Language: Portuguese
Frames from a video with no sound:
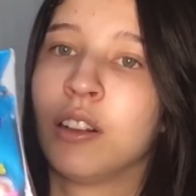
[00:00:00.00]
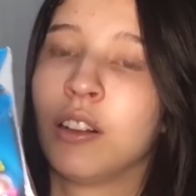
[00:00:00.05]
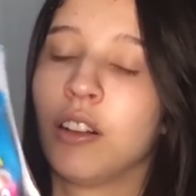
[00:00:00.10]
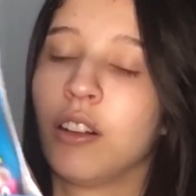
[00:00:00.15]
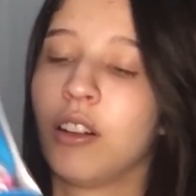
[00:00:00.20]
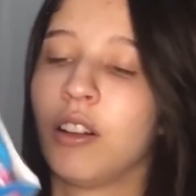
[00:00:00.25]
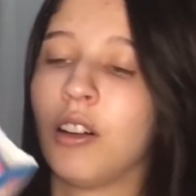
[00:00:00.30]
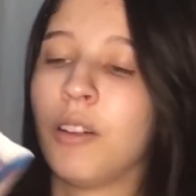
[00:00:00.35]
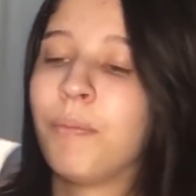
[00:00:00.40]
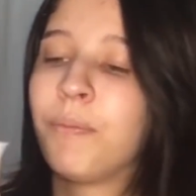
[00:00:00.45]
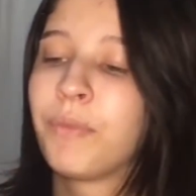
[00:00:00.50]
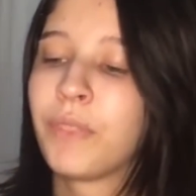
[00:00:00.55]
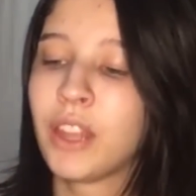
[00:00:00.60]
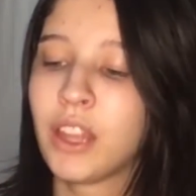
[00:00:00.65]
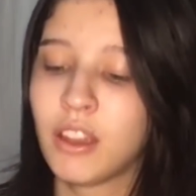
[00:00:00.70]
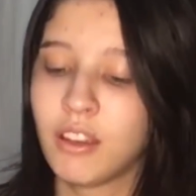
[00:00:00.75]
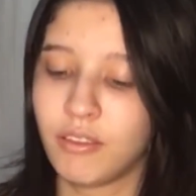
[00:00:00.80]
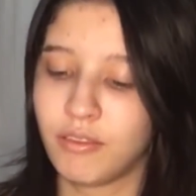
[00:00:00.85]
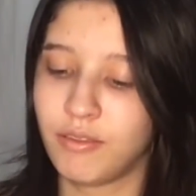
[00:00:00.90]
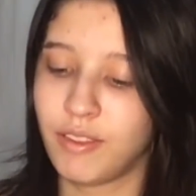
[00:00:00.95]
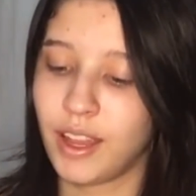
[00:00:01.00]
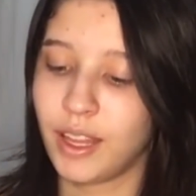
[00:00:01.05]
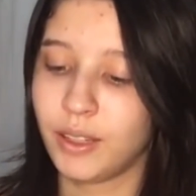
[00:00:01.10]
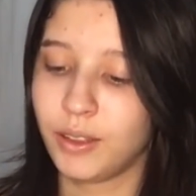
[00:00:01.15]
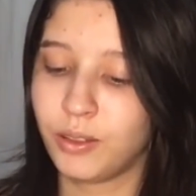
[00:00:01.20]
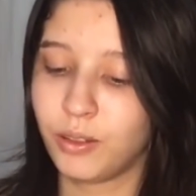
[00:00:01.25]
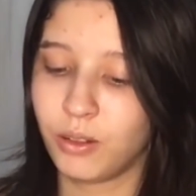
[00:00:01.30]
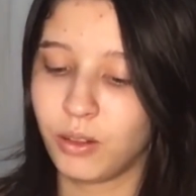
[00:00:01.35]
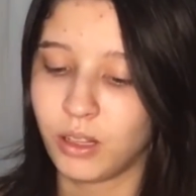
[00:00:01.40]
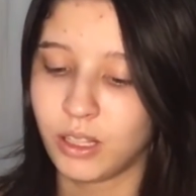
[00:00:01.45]
Ó. Vem
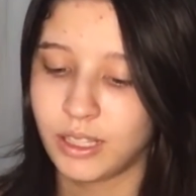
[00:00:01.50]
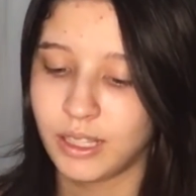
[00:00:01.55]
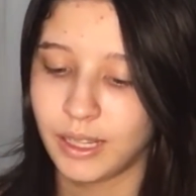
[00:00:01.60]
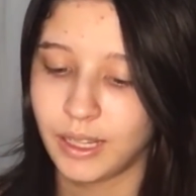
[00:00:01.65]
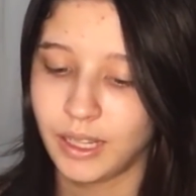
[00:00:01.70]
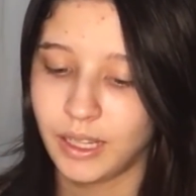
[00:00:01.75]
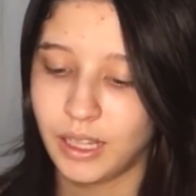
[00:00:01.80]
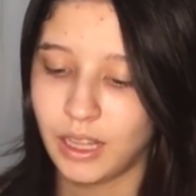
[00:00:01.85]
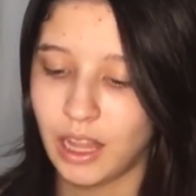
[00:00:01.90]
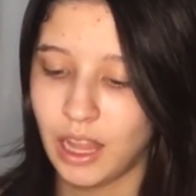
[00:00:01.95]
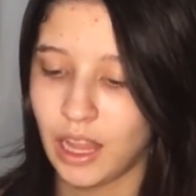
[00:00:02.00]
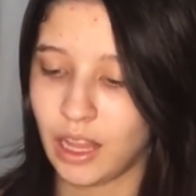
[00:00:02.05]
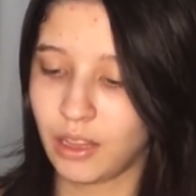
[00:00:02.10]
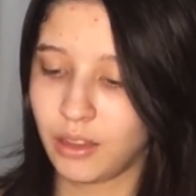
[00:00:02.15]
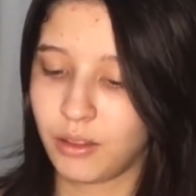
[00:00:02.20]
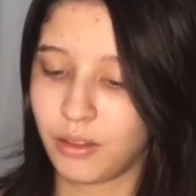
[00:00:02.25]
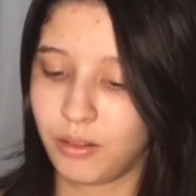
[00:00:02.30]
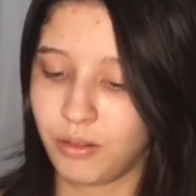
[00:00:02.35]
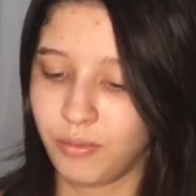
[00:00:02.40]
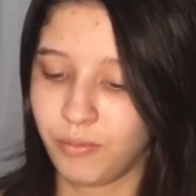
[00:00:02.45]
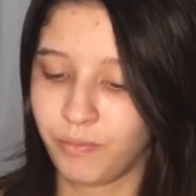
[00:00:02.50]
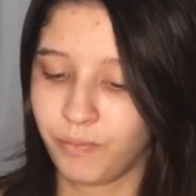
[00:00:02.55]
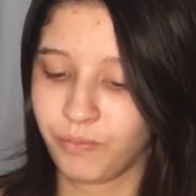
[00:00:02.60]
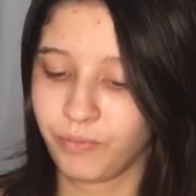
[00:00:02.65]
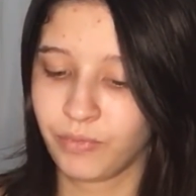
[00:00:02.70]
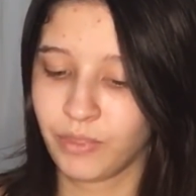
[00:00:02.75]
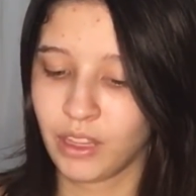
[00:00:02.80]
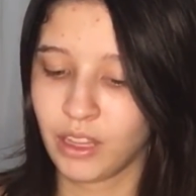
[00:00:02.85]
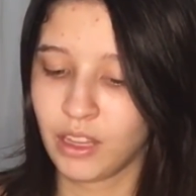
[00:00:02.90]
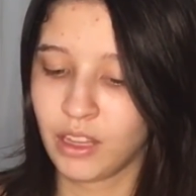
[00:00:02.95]
12 aqui dentro
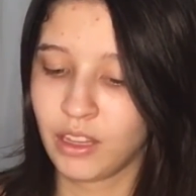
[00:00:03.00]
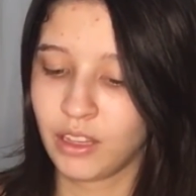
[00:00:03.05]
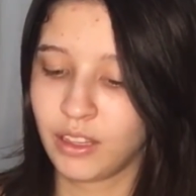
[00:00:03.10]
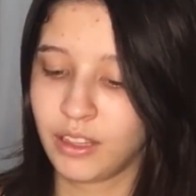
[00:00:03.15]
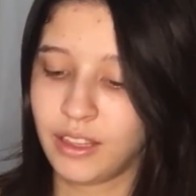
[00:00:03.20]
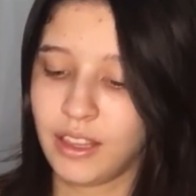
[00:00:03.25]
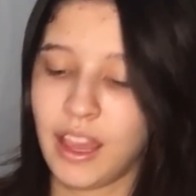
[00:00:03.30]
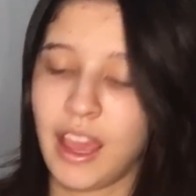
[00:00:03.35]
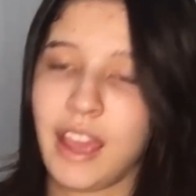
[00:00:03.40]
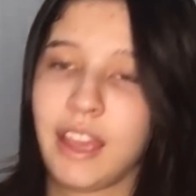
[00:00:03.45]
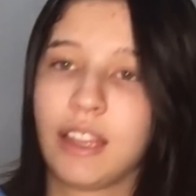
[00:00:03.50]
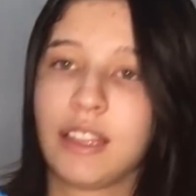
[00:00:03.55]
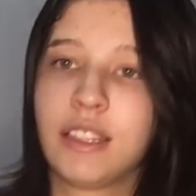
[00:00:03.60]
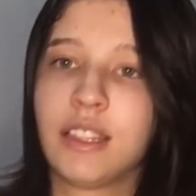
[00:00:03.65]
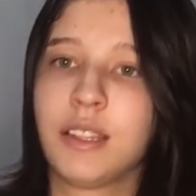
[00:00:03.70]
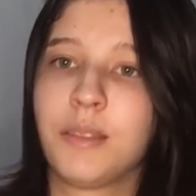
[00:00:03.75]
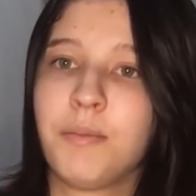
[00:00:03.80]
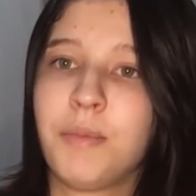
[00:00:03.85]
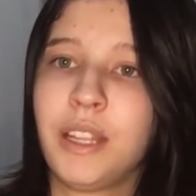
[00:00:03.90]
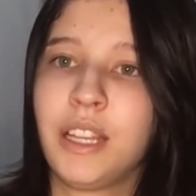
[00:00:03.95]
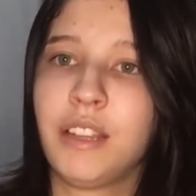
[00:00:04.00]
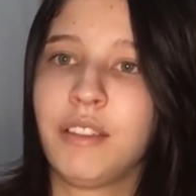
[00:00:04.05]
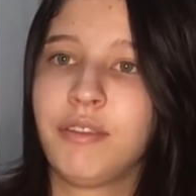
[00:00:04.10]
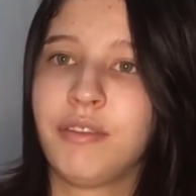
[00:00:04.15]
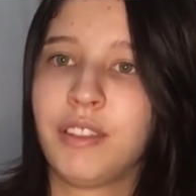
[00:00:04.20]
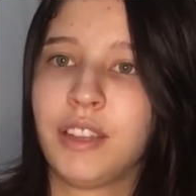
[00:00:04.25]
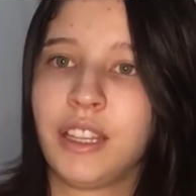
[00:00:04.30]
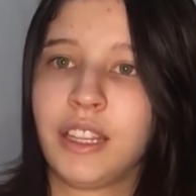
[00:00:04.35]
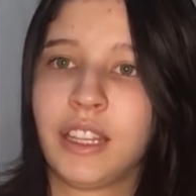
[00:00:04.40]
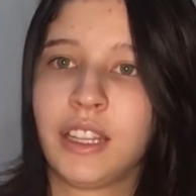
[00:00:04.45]
que é esses mini
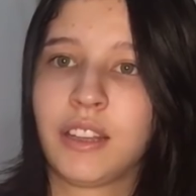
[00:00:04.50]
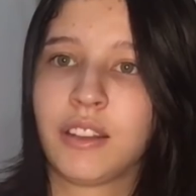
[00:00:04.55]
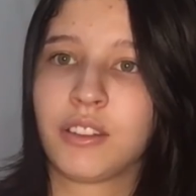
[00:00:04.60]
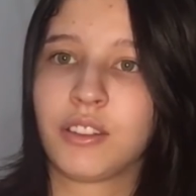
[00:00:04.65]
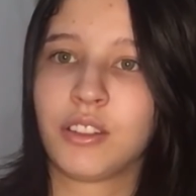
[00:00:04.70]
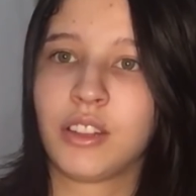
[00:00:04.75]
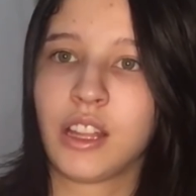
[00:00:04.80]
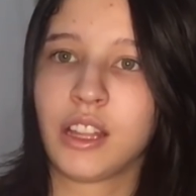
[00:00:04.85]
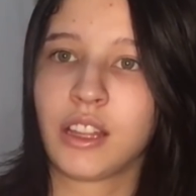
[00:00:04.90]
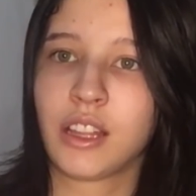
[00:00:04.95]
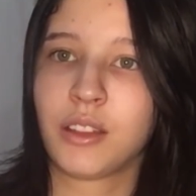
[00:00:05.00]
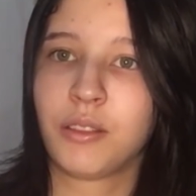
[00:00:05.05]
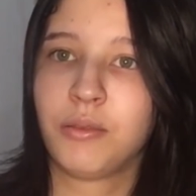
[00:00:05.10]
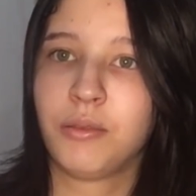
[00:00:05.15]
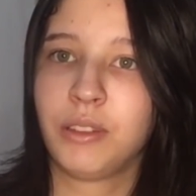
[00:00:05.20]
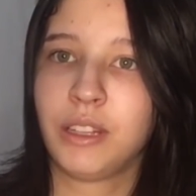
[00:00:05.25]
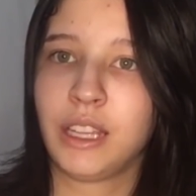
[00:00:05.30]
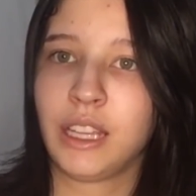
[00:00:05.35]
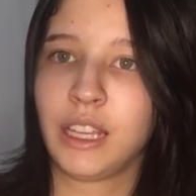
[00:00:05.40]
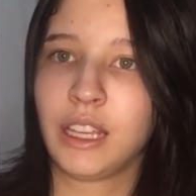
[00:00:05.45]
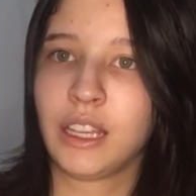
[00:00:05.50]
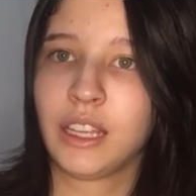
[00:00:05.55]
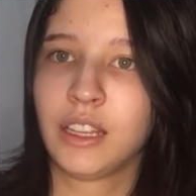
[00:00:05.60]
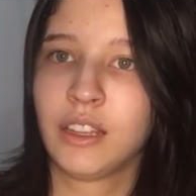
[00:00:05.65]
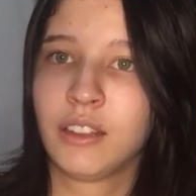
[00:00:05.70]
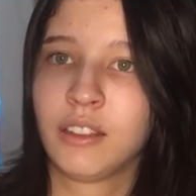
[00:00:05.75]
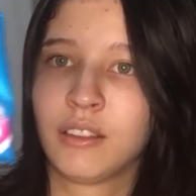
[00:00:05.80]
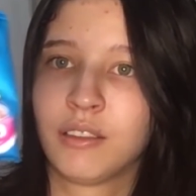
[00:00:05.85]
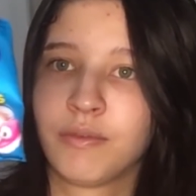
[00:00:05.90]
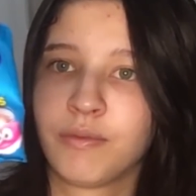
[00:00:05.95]
fini é de dentadurinha.
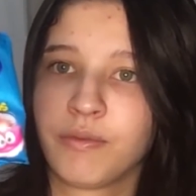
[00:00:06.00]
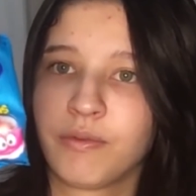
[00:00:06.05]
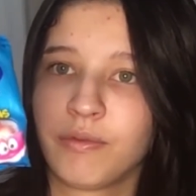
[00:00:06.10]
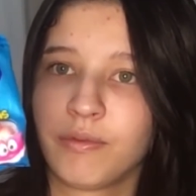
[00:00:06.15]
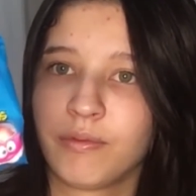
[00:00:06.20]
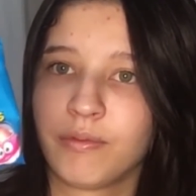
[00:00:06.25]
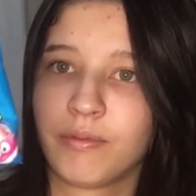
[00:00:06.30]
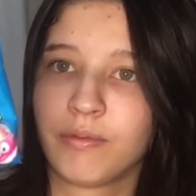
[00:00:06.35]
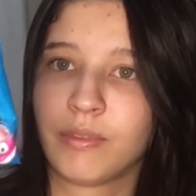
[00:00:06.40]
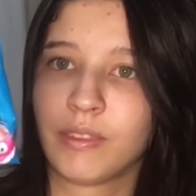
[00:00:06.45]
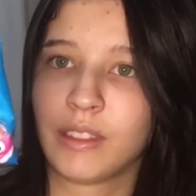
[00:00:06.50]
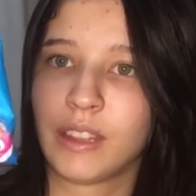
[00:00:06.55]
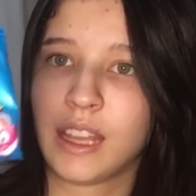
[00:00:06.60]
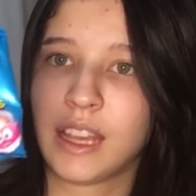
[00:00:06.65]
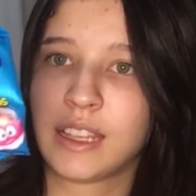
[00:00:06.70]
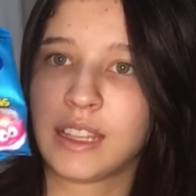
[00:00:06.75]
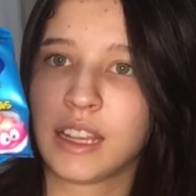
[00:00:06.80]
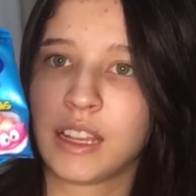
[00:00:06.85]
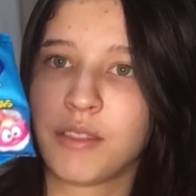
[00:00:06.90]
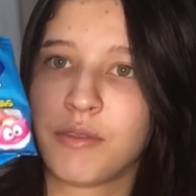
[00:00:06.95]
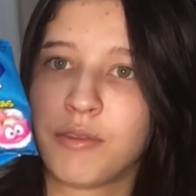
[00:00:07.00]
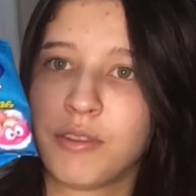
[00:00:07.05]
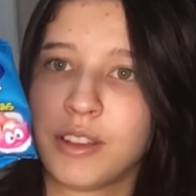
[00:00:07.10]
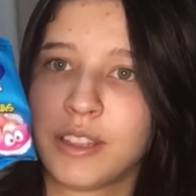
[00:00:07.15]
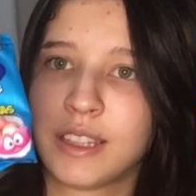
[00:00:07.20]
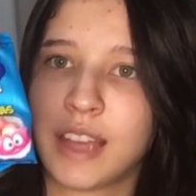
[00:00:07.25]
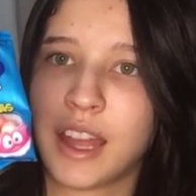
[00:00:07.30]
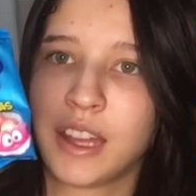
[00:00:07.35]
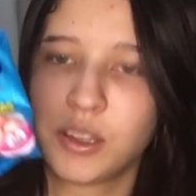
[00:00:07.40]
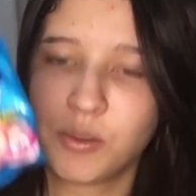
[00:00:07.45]
Esse aqui foi
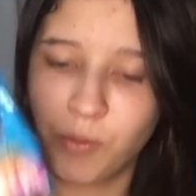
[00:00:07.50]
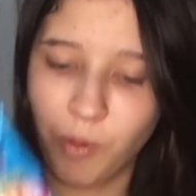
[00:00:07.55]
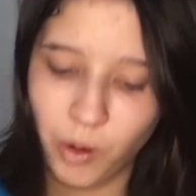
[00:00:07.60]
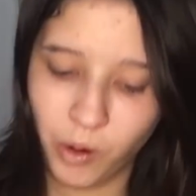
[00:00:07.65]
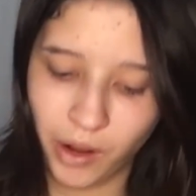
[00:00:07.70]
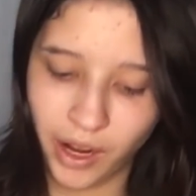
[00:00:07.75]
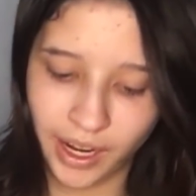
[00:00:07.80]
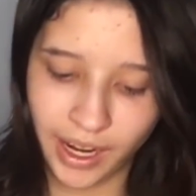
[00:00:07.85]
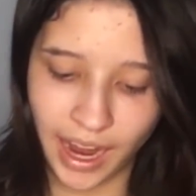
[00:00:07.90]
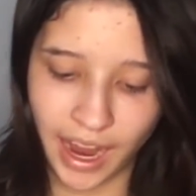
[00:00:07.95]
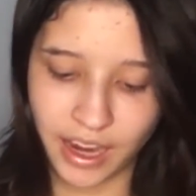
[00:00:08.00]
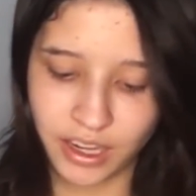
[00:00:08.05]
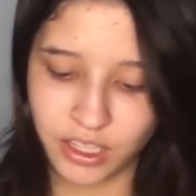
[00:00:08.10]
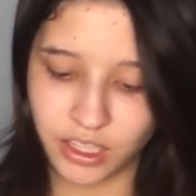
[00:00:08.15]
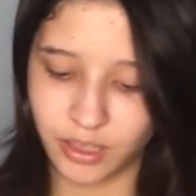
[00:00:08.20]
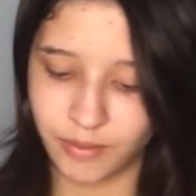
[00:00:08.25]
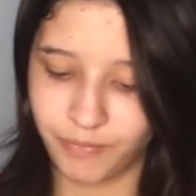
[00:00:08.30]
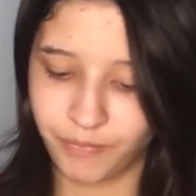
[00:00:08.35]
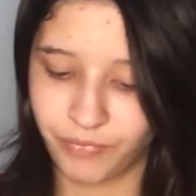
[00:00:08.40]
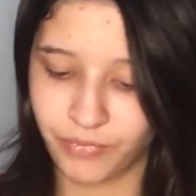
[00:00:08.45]
sete e pouca caixa.